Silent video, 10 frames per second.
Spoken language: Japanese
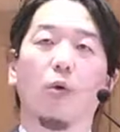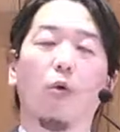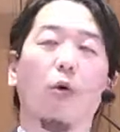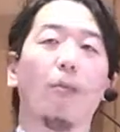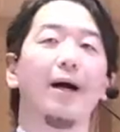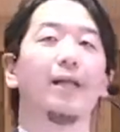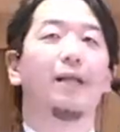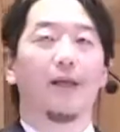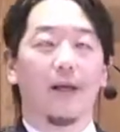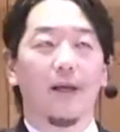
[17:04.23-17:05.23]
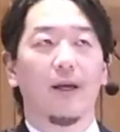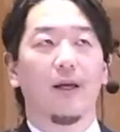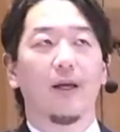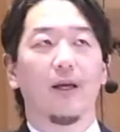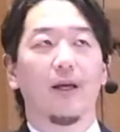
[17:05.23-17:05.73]
を拒んで
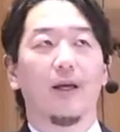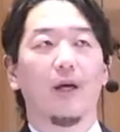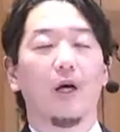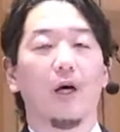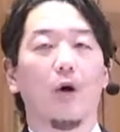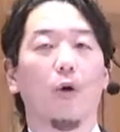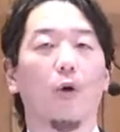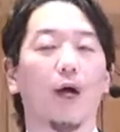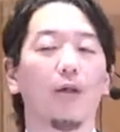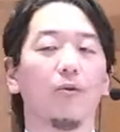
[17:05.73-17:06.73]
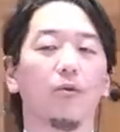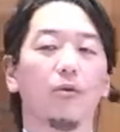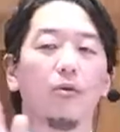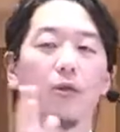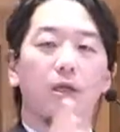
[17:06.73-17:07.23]
他の
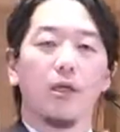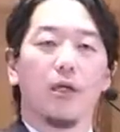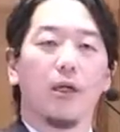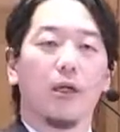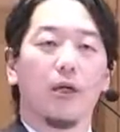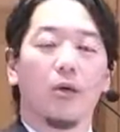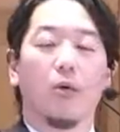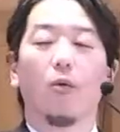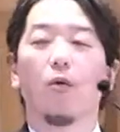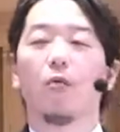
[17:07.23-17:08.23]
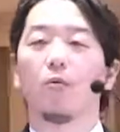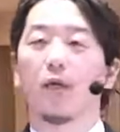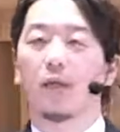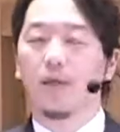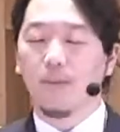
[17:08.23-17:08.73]
ことに心を向
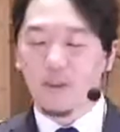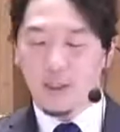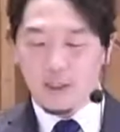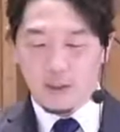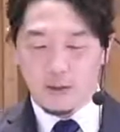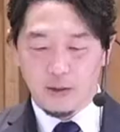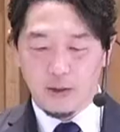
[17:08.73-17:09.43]
けていませんか